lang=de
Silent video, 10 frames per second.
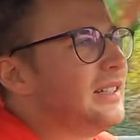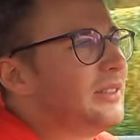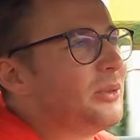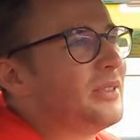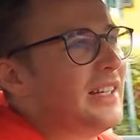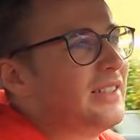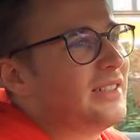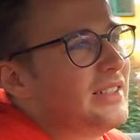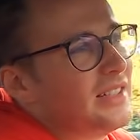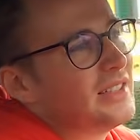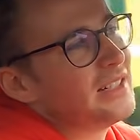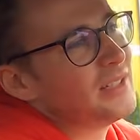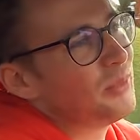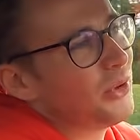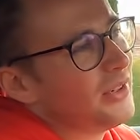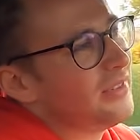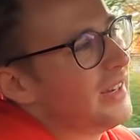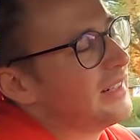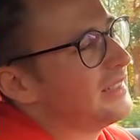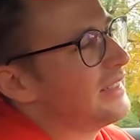so ein Sechszylinder in einem
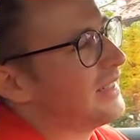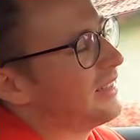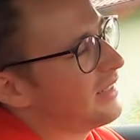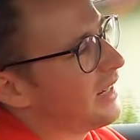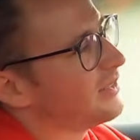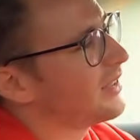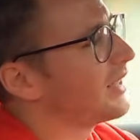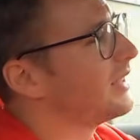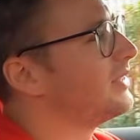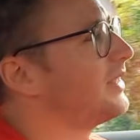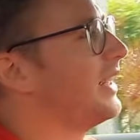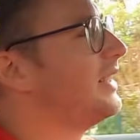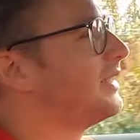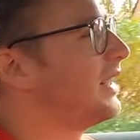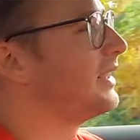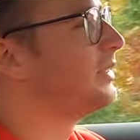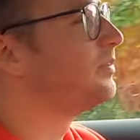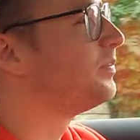Neuwagen, das ist einfach eine feine Sache.